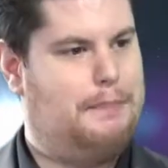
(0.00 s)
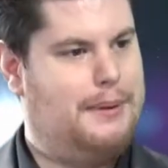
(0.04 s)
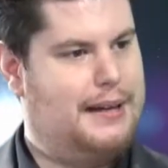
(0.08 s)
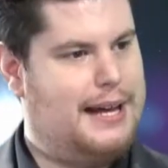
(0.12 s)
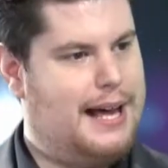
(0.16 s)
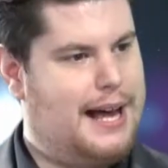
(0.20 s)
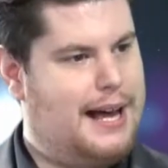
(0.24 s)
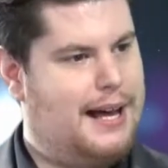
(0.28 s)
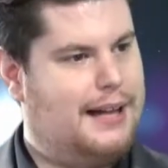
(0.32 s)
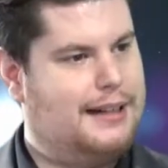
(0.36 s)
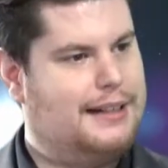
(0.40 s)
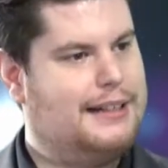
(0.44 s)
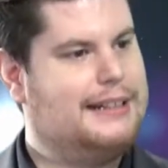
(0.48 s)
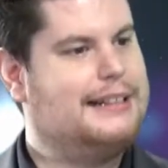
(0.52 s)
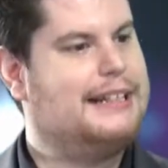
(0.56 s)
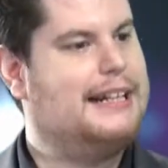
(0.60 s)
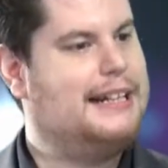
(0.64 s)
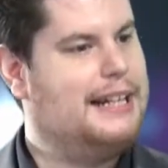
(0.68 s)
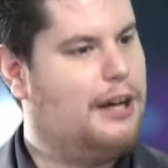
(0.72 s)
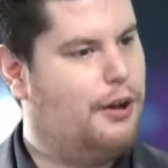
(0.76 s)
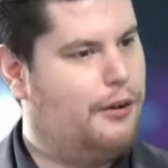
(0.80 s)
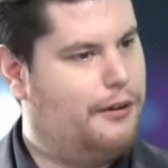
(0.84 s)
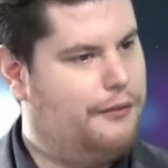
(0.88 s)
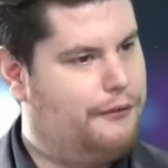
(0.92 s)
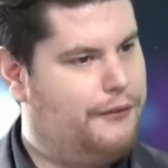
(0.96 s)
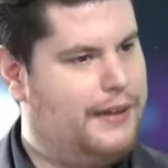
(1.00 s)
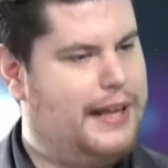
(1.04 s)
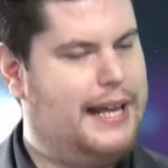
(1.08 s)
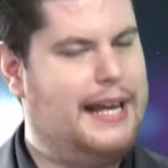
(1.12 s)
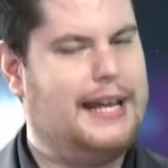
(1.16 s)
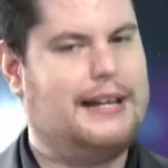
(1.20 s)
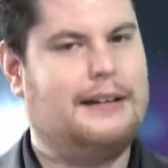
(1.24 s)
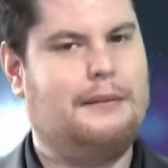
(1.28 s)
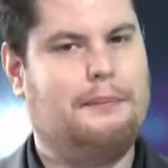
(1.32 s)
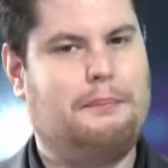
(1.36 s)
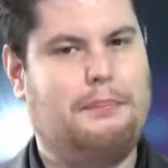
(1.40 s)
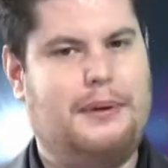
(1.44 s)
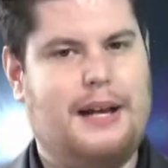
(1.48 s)
Plan, genau, einen Weg, ne?
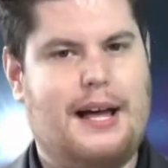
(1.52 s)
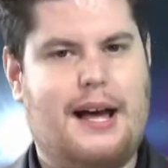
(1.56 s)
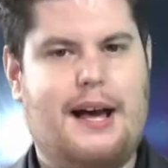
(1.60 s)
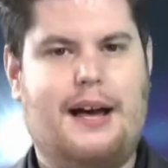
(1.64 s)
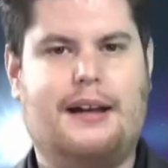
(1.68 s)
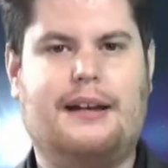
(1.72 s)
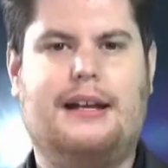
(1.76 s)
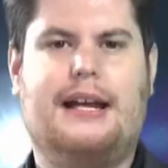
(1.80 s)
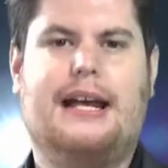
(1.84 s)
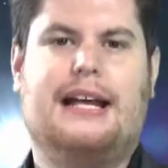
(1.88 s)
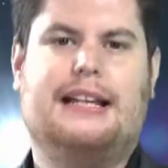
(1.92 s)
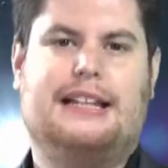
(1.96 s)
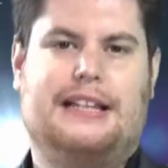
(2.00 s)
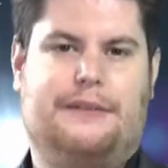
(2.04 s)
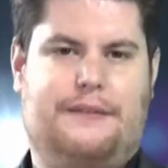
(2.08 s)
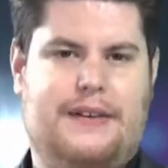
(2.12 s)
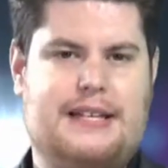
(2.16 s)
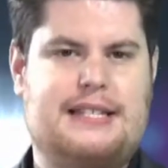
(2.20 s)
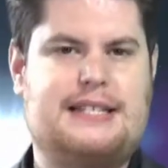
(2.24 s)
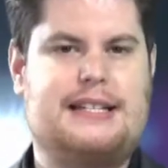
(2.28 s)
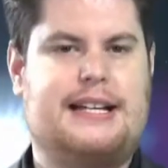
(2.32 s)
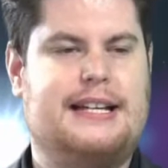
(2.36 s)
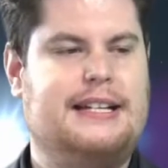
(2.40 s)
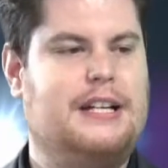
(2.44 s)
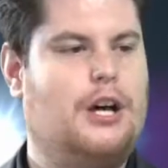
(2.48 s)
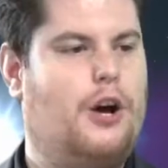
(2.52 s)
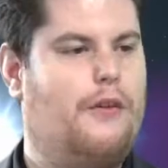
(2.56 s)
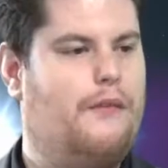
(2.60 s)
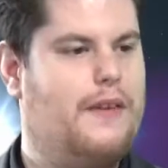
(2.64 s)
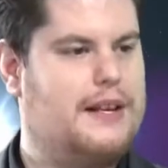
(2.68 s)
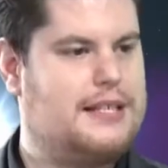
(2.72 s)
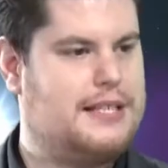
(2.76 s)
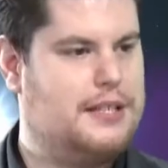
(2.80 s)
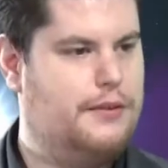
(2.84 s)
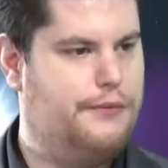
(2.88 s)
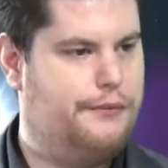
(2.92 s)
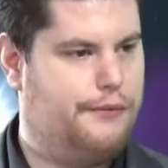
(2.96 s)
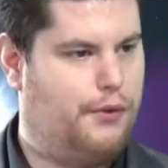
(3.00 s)
einen Plan. Die wissen genau, was
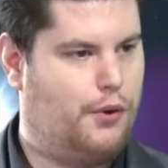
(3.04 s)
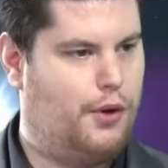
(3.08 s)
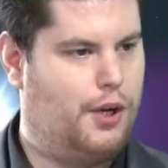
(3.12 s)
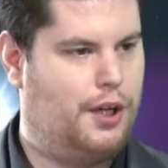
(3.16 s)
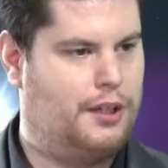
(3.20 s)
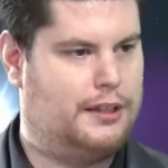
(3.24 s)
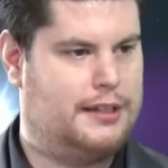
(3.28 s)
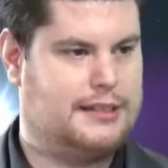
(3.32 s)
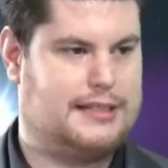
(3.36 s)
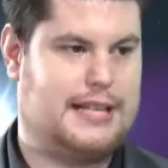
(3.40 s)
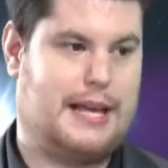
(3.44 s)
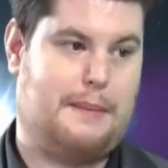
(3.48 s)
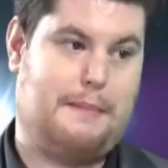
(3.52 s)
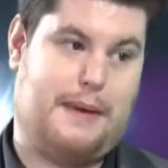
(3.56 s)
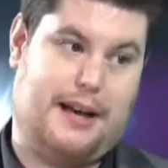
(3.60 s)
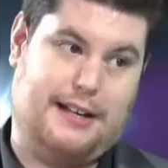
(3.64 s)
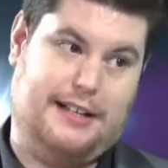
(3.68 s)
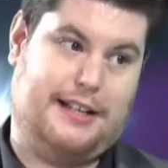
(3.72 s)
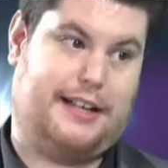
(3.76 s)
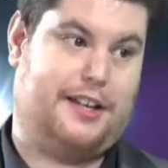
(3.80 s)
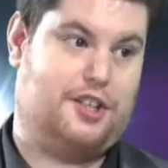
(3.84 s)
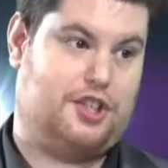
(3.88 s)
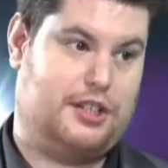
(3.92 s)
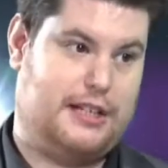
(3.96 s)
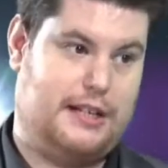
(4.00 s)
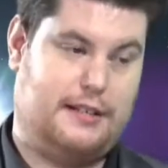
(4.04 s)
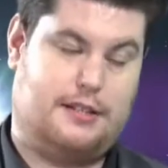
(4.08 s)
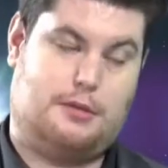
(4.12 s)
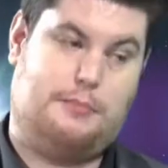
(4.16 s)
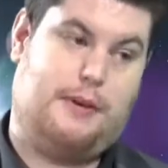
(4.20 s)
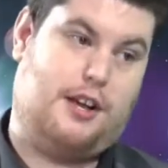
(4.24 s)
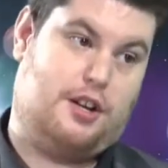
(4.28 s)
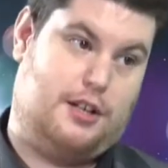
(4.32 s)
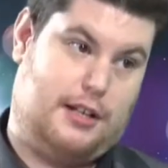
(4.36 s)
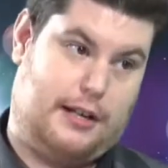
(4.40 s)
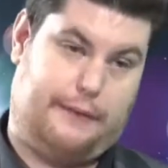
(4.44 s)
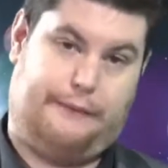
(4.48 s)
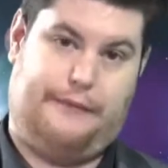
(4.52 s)
sie wollen. Das haben andere, zum
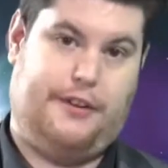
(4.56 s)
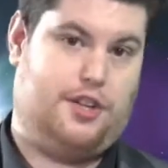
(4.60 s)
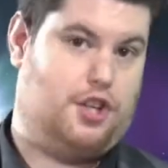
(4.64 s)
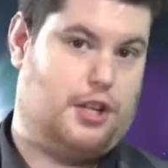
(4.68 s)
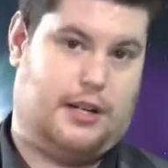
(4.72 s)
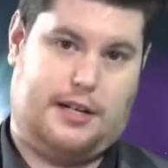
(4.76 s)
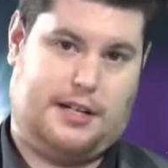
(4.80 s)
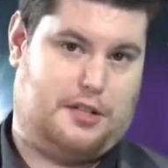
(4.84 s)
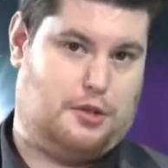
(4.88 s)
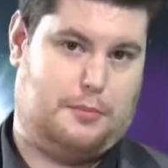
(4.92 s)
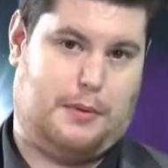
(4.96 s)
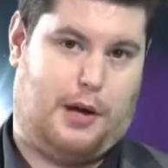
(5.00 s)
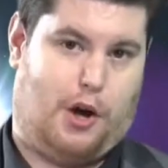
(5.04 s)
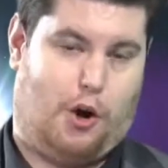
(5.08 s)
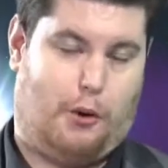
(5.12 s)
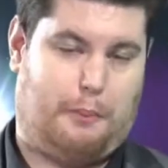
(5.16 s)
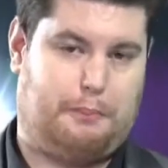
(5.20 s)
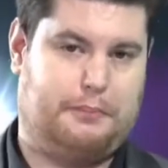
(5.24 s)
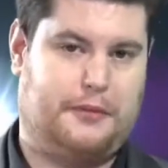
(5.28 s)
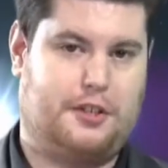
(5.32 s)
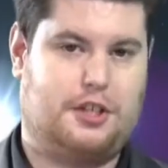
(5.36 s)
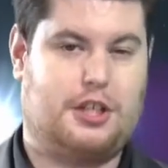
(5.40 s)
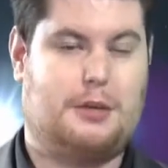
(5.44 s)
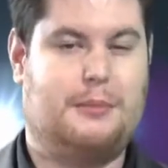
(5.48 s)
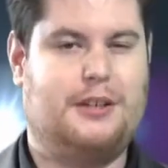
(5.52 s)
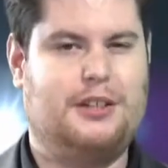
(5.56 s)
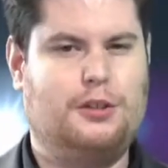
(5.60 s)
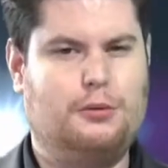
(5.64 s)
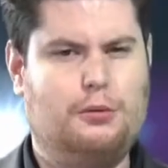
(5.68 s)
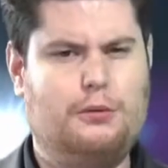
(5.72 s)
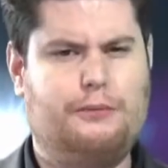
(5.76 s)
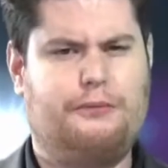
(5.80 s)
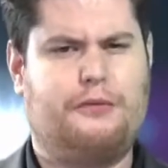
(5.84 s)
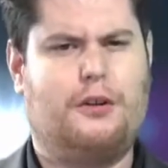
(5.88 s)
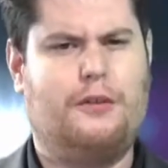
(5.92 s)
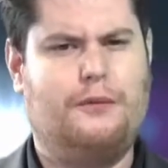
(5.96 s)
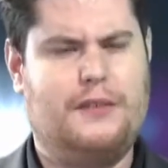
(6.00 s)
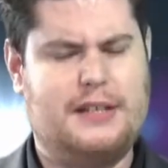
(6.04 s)
Beispiel der Fisch hat das überhaupt nicht, aber die
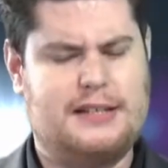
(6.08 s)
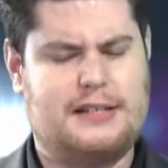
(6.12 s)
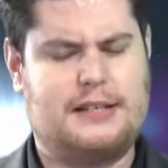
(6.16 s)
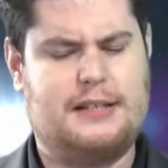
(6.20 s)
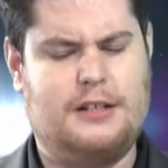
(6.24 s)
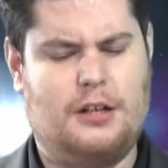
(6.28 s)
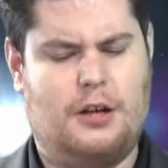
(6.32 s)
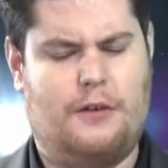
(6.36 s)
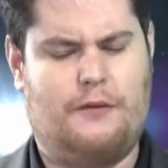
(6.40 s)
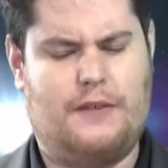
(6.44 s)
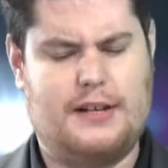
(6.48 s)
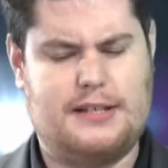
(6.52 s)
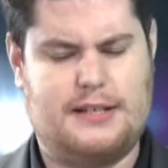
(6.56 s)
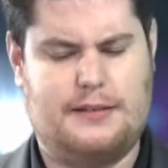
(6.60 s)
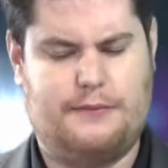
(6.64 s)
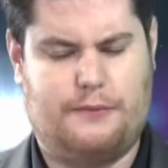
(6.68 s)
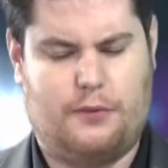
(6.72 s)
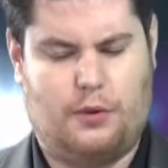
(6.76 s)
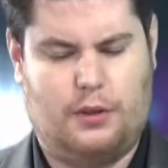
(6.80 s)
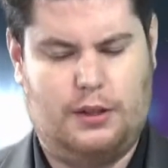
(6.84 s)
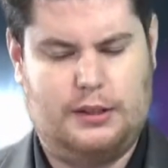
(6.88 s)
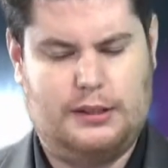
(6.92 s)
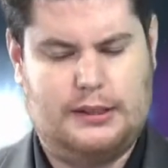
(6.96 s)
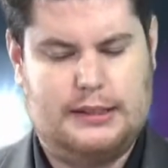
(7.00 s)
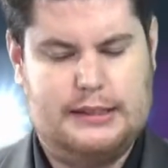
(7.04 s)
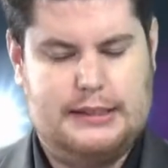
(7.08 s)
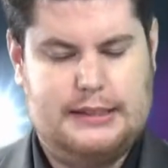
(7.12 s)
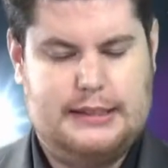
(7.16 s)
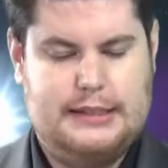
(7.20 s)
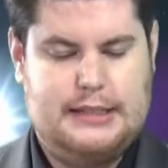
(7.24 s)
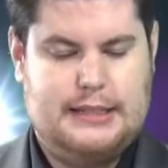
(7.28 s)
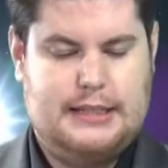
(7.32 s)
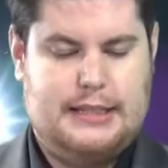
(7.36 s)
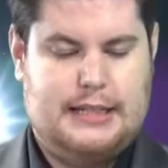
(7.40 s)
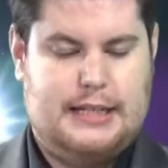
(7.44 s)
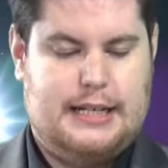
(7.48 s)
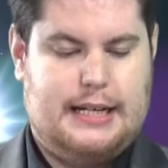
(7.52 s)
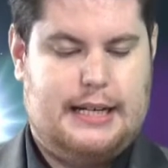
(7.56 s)
Jungfrauen wissen genau, was sie wollen.
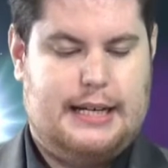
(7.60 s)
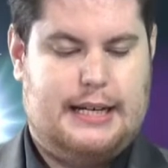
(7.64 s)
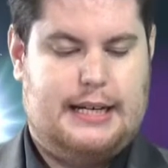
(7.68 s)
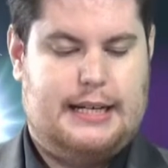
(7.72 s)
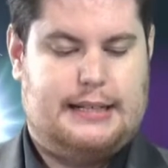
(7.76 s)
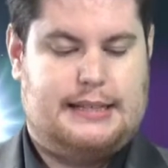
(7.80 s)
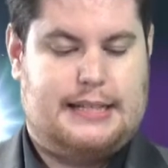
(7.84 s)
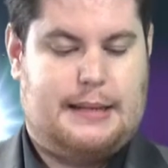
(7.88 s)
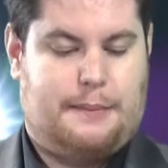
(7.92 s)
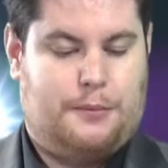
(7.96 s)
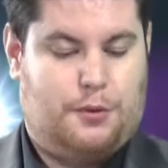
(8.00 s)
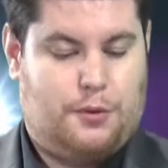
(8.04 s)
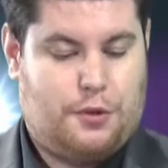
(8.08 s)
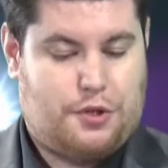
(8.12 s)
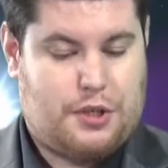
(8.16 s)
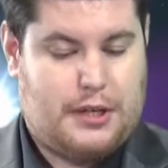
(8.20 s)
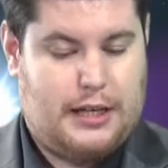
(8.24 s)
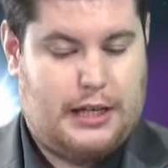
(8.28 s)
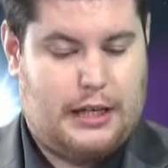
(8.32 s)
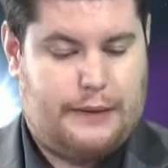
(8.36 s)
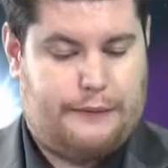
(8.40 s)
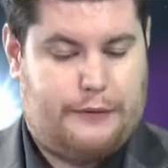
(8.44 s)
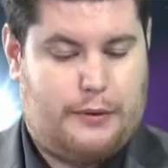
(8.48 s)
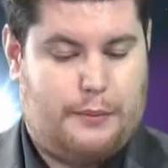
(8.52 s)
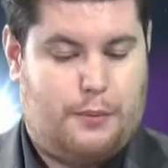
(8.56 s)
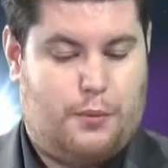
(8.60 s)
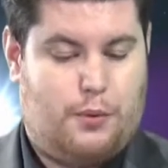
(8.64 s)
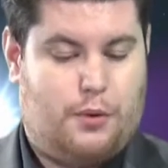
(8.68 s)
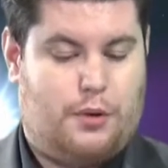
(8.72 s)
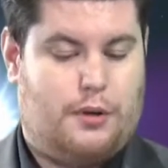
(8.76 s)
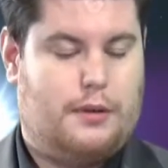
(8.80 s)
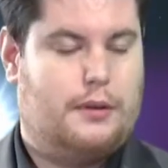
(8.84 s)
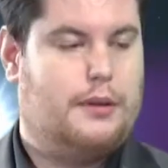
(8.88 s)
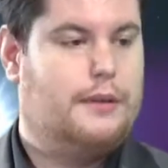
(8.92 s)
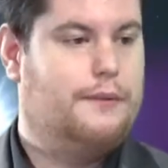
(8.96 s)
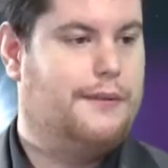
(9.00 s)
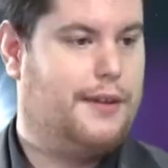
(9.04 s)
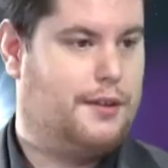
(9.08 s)
Äh, sie haben Durchhaltevermögen,
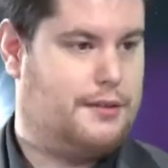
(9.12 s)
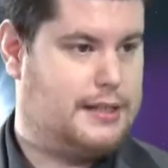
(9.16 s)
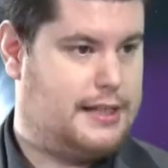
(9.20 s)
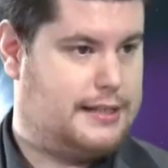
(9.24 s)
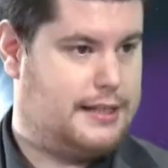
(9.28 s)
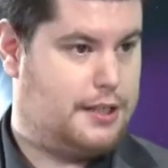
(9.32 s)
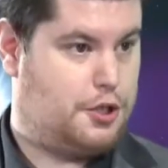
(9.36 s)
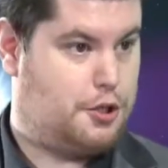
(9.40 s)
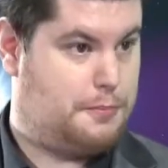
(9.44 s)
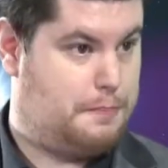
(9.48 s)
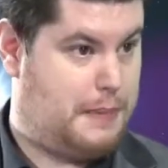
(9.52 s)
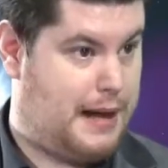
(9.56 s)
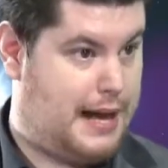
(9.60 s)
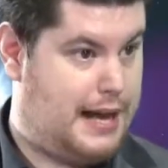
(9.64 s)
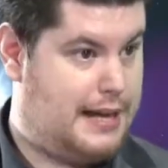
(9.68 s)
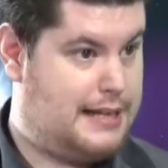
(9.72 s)
wie gesagt, das Spaß.